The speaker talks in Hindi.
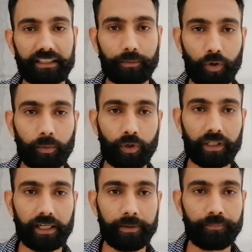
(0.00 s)
बोल बोल
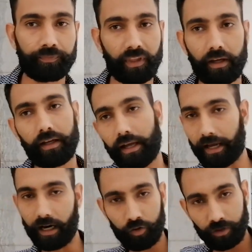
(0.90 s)
के
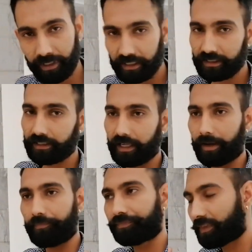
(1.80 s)
अकाउंट मेरा चल रहा है
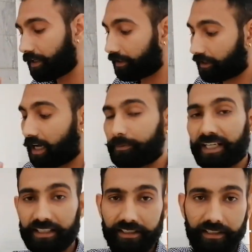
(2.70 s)
नाम
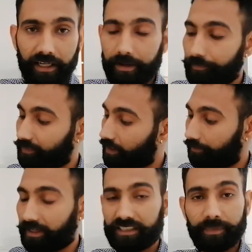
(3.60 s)
मेरा चल रहा है
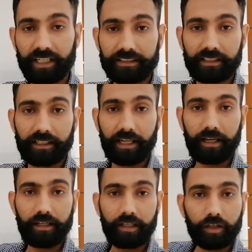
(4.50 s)
फेस मेरा चल रहा है
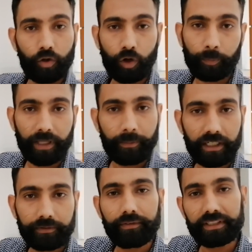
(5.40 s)
लोग पेमेंट
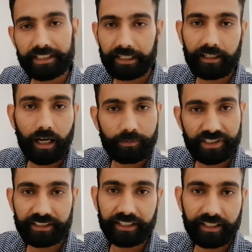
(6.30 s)
भी विजय के नाम से
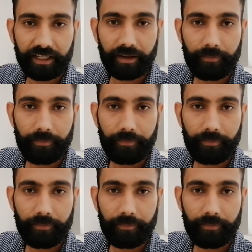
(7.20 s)
दे रहे हैं